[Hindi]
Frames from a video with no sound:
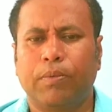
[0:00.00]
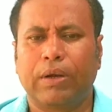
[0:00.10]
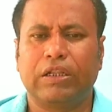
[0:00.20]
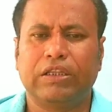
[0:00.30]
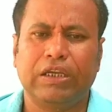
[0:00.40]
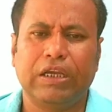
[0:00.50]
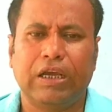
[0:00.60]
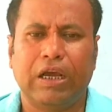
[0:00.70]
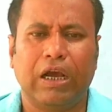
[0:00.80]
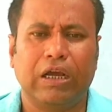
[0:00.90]
को बनाती है
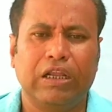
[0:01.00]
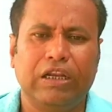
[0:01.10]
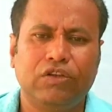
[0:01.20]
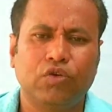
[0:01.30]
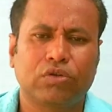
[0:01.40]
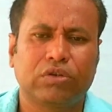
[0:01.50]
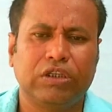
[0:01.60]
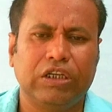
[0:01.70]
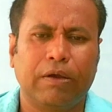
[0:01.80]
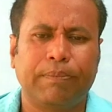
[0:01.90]
अगली जो
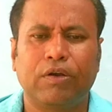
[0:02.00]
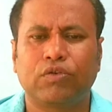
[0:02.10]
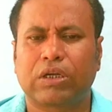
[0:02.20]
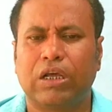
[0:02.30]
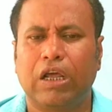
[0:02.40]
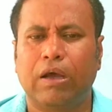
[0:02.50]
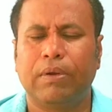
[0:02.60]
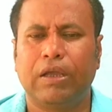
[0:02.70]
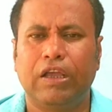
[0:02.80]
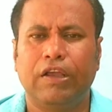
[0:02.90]
सिरप है उसका
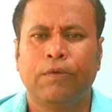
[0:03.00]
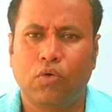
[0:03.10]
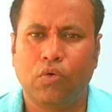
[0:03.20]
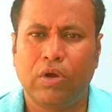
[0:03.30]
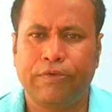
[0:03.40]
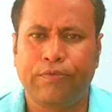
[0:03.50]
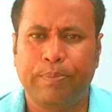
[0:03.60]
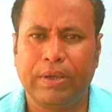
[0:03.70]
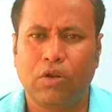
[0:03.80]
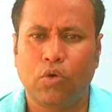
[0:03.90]
नाम है ओ एफ
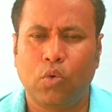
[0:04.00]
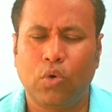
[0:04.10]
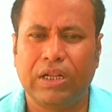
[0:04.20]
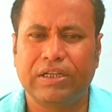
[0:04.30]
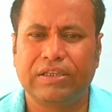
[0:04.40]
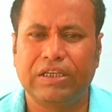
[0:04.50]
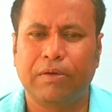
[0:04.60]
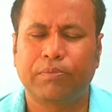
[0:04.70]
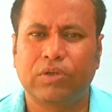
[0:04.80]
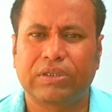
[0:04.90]
पिल ओ एल
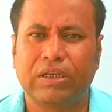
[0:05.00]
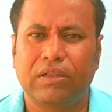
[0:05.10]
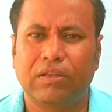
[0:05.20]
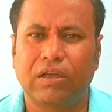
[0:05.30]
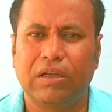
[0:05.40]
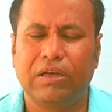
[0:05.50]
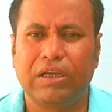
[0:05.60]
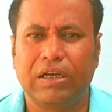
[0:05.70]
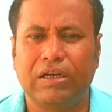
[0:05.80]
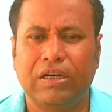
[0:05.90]
सीरप तो इसके अंदर
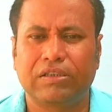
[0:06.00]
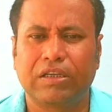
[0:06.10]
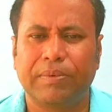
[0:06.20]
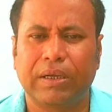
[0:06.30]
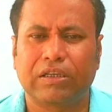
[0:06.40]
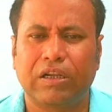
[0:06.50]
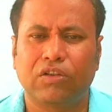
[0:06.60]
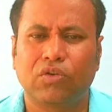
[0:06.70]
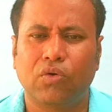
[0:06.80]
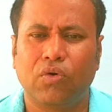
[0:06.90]
इंग्रेडिएंट्स की बात
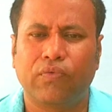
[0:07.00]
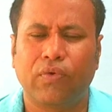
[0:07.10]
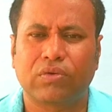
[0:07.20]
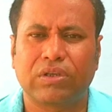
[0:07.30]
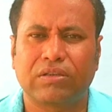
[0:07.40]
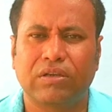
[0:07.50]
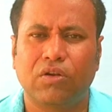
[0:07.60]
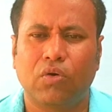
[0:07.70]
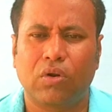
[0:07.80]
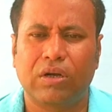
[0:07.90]
करें तो
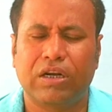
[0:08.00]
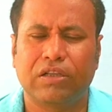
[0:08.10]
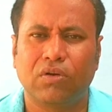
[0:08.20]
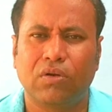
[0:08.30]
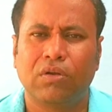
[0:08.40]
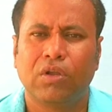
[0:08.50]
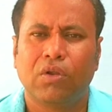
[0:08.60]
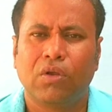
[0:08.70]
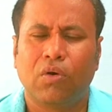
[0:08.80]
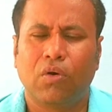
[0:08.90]
ओफ्लोक्सासिन ऑर्नेडाजोल
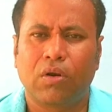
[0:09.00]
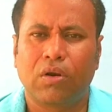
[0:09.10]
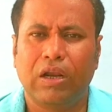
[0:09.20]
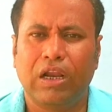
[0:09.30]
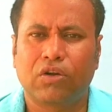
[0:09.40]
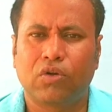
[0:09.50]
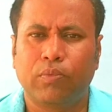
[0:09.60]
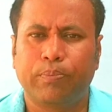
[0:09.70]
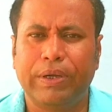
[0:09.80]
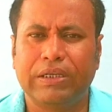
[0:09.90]
और
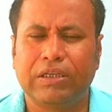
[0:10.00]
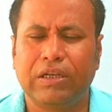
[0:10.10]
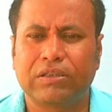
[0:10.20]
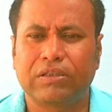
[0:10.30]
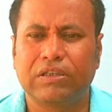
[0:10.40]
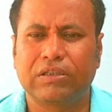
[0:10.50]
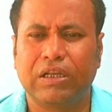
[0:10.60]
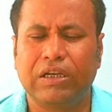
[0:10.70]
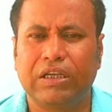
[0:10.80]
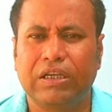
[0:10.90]
लैप्टोबैसिलस इस
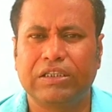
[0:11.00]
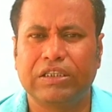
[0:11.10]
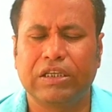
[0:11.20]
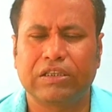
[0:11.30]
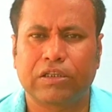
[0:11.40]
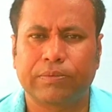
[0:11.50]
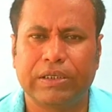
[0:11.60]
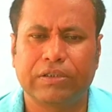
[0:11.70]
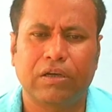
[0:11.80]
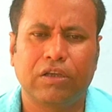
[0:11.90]
तरीके की चीज़ें
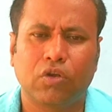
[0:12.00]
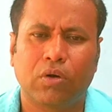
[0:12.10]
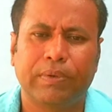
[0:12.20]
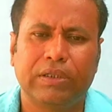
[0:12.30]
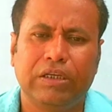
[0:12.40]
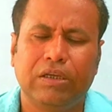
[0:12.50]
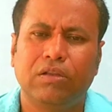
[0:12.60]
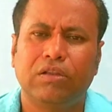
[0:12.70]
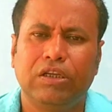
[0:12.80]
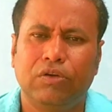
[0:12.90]
सस्पेंशन के तौर पर दी
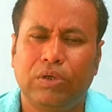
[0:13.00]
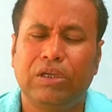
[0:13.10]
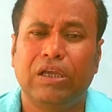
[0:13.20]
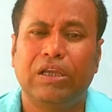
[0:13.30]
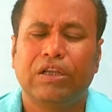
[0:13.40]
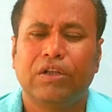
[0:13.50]
दी हुई हैं